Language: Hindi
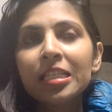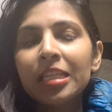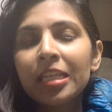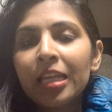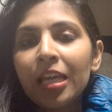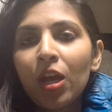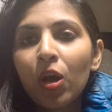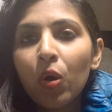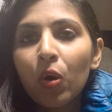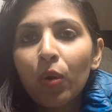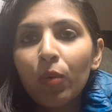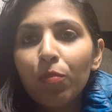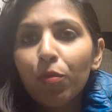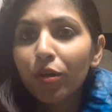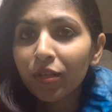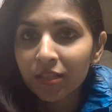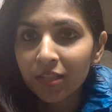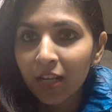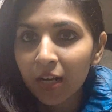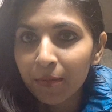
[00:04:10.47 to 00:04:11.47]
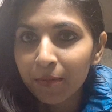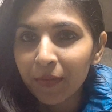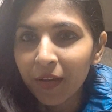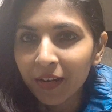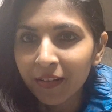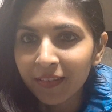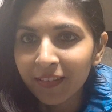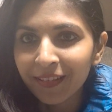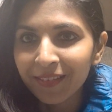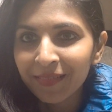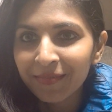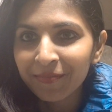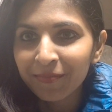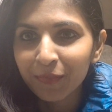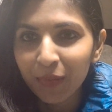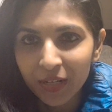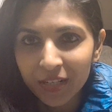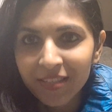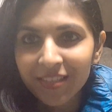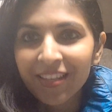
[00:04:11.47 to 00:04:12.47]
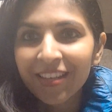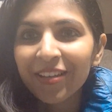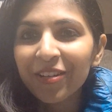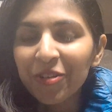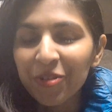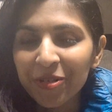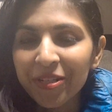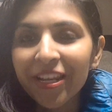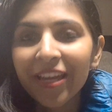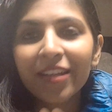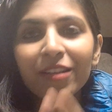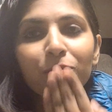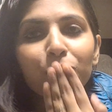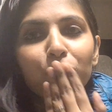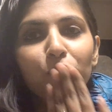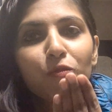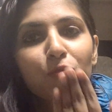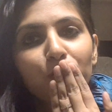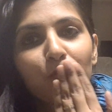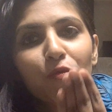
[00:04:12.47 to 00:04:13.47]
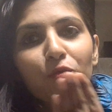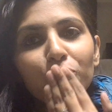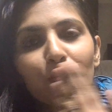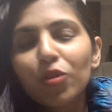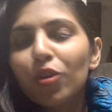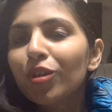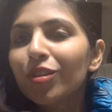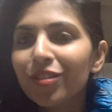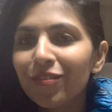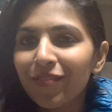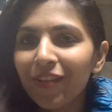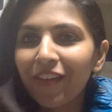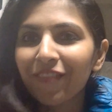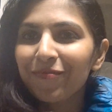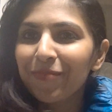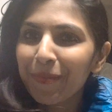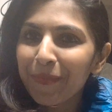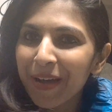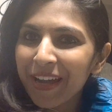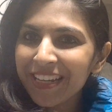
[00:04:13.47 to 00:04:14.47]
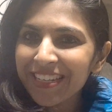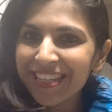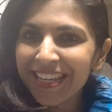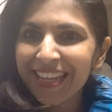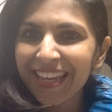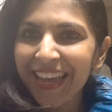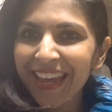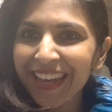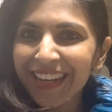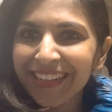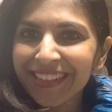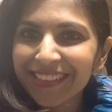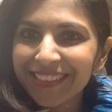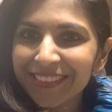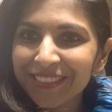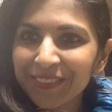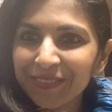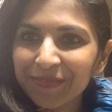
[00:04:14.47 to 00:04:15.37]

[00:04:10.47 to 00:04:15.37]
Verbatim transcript: ठीक है और बहुत सारा प्यार दें फिर से गुड नाइट लॉट्स ऑफ लव बाय टेक केयर